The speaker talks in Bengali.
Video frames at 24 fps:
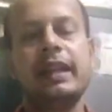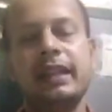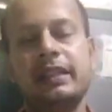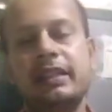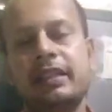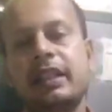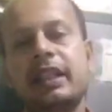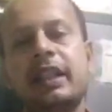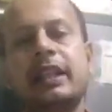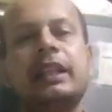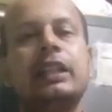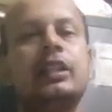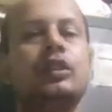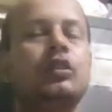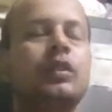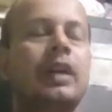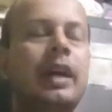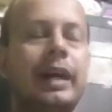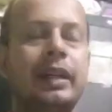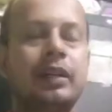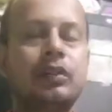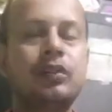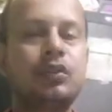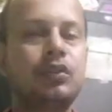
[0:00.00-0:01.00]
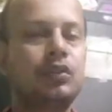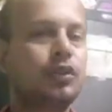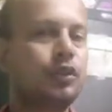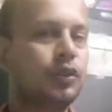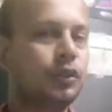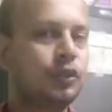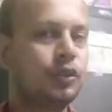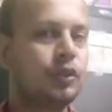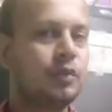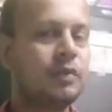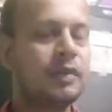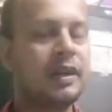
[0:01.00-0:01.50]
এছাড়া কিন্তু আর কোন
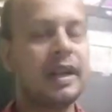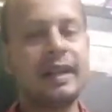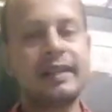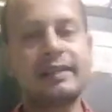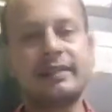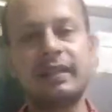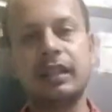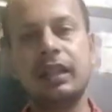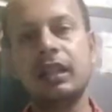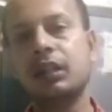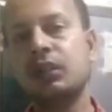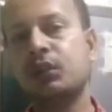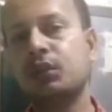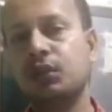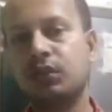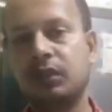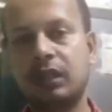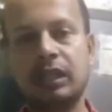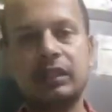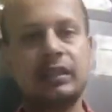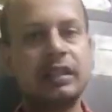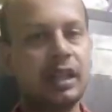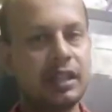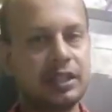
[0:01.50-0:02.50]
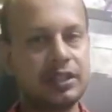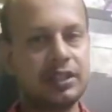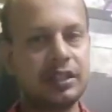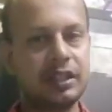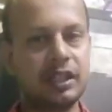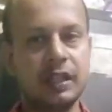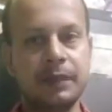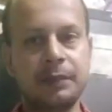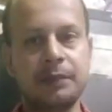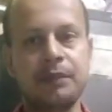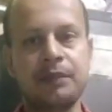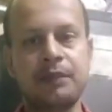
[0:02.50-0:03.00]
রকম রাস্তা খোলা থাকছে
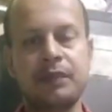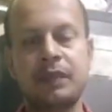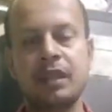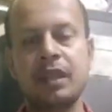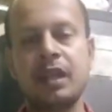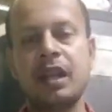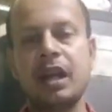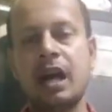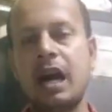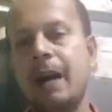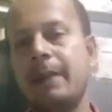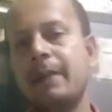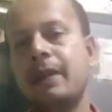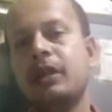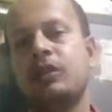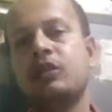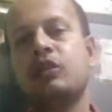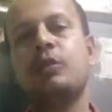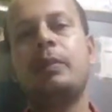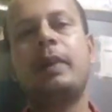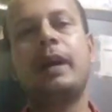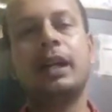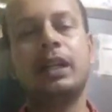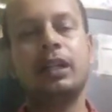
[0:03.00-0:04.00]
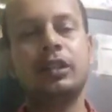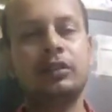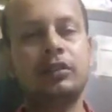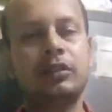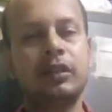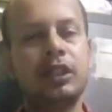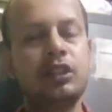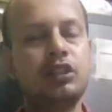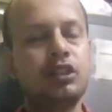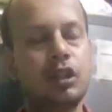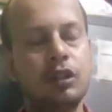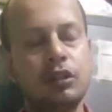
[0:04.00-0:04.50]
না আমরা খুব ভালো
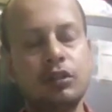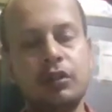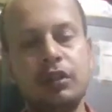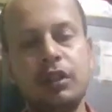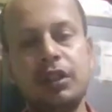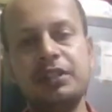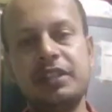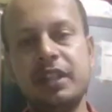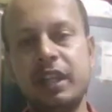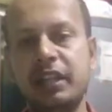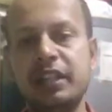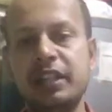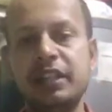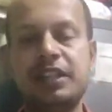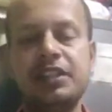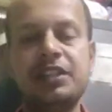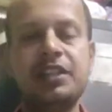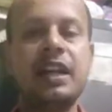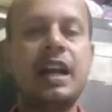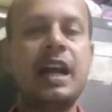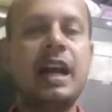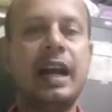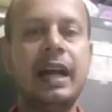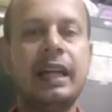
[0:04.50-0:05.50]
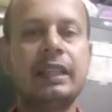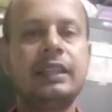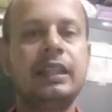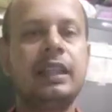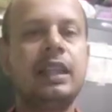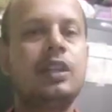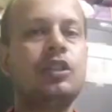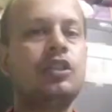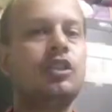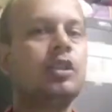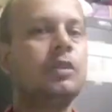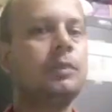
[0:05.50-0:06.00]
করে সকলেই জানি যে
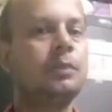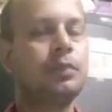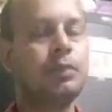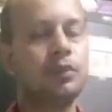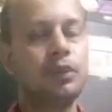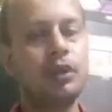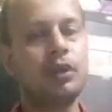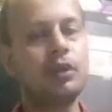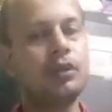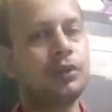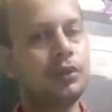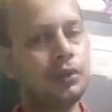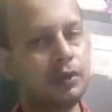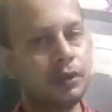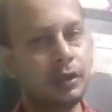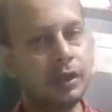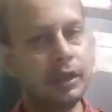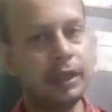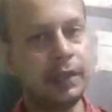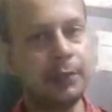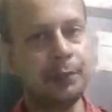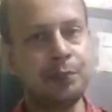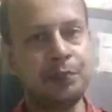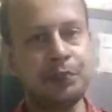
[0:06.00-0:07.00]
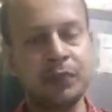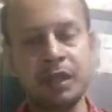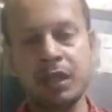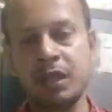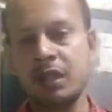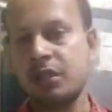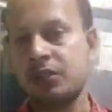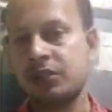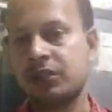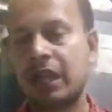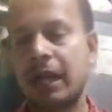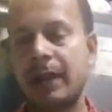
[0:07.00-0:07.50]
আগাছানাশক প্রয়োগ করলে
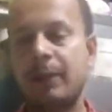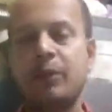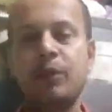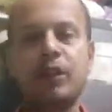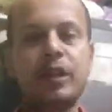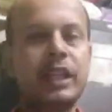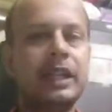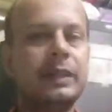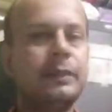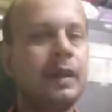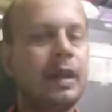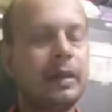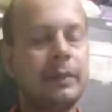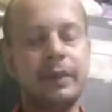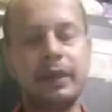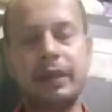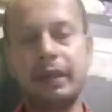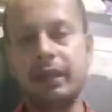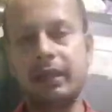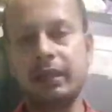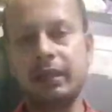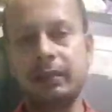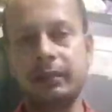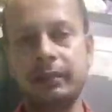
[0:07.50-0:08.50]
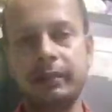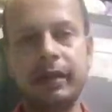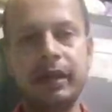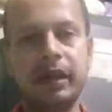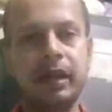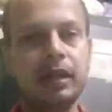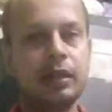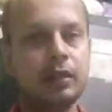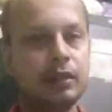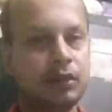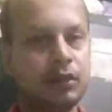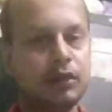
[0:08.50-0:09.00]
সাময়িকভাবে বা
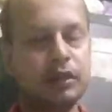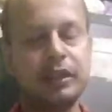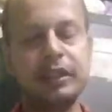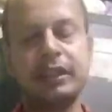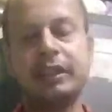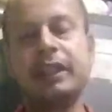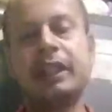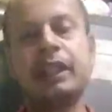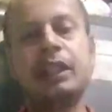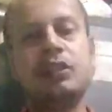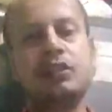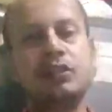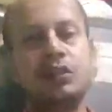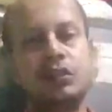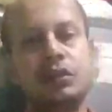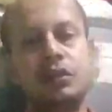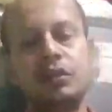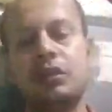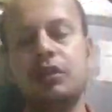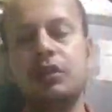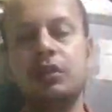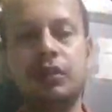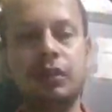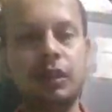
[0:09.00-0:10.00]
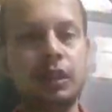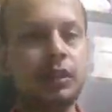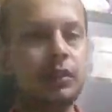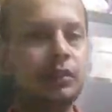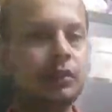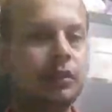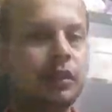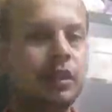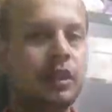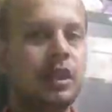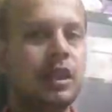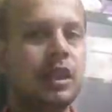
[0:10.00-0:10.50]
ক্ষণিকের জন্য হলেও
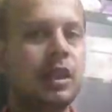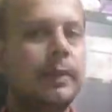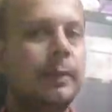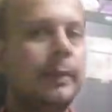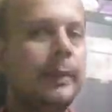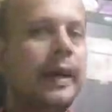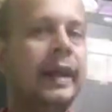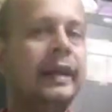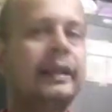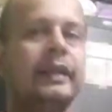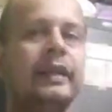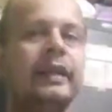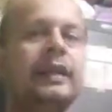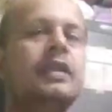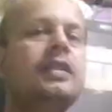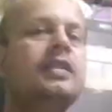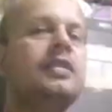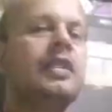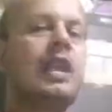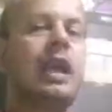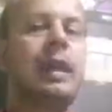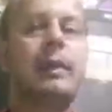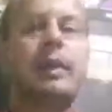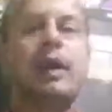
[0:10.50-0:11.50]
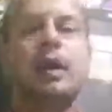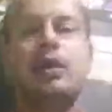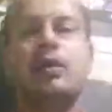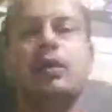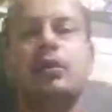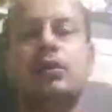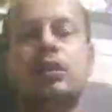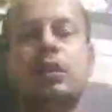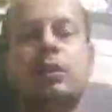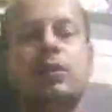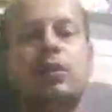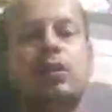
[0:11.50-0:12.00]
মাটির
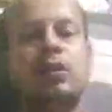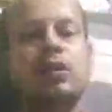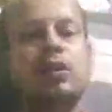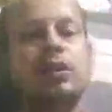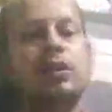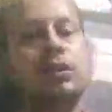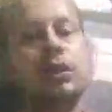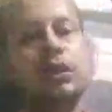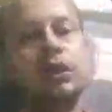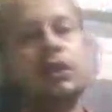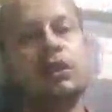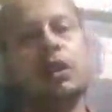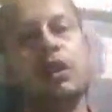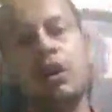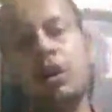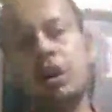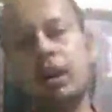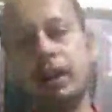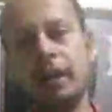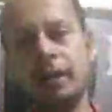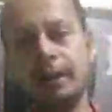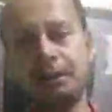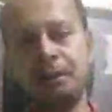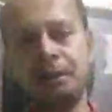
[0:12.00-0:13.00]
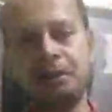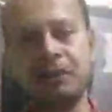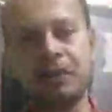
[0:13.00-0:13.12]
সামান্যতম ক্ষতি হয়